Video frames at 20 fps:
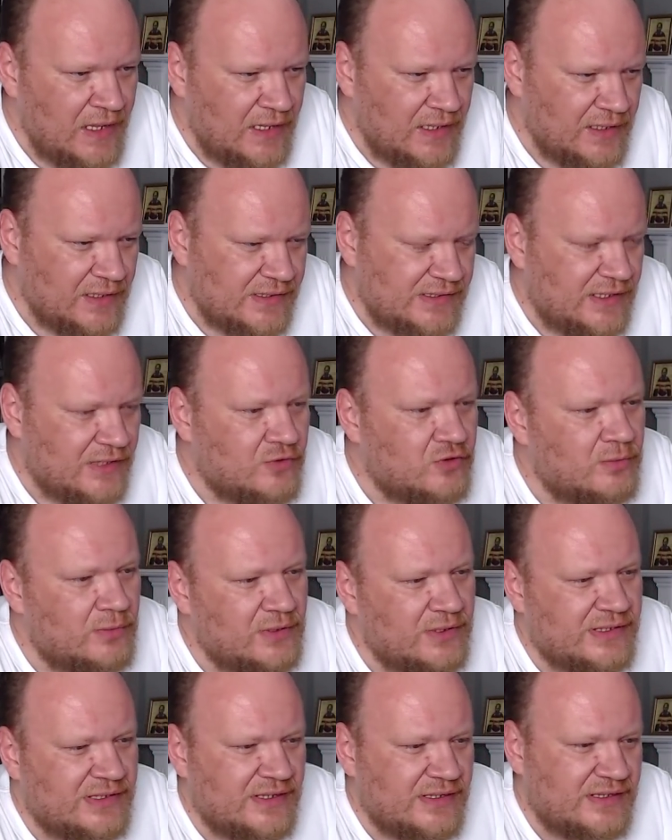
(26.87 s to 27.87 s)
Я
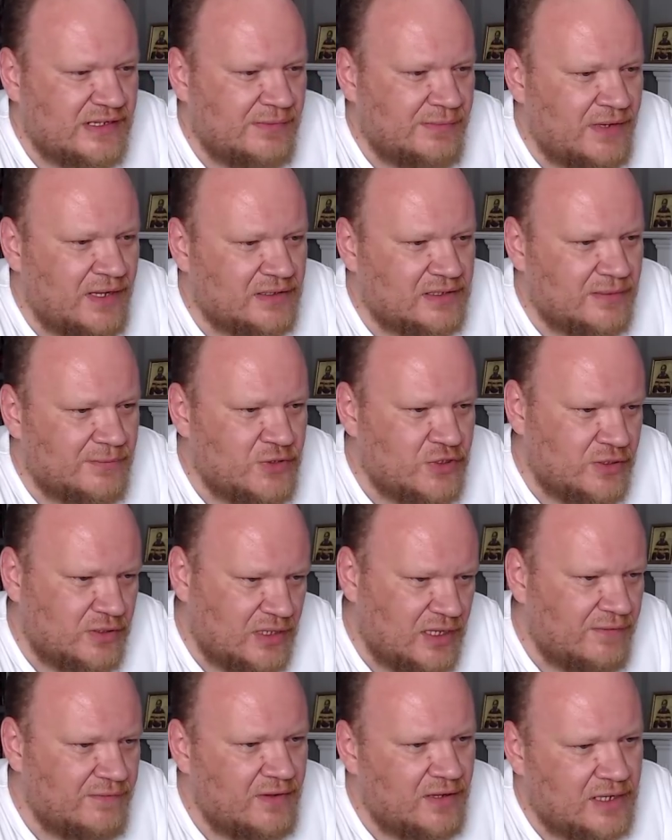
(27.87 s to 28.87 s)
знакомлюсь со знаменитым
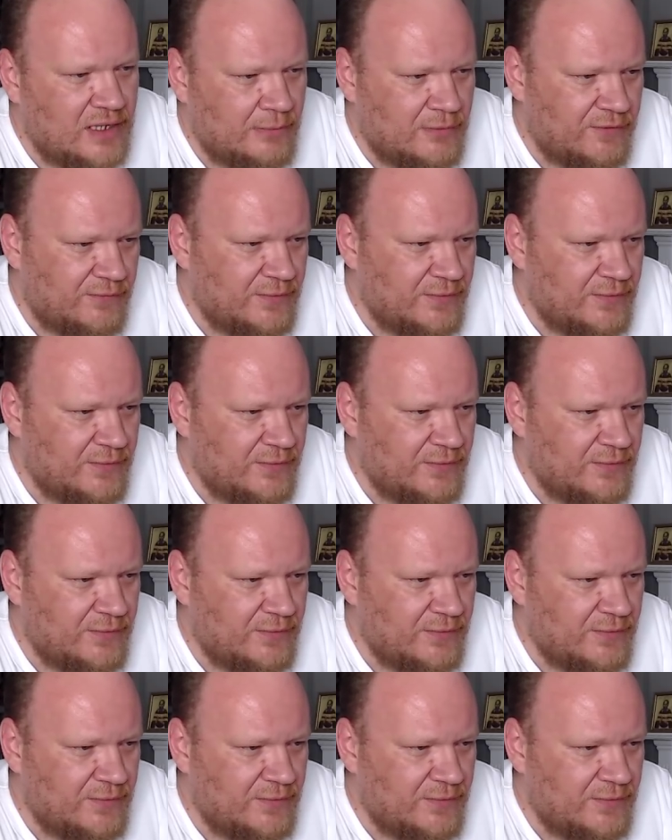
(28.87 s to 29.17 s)
человеком,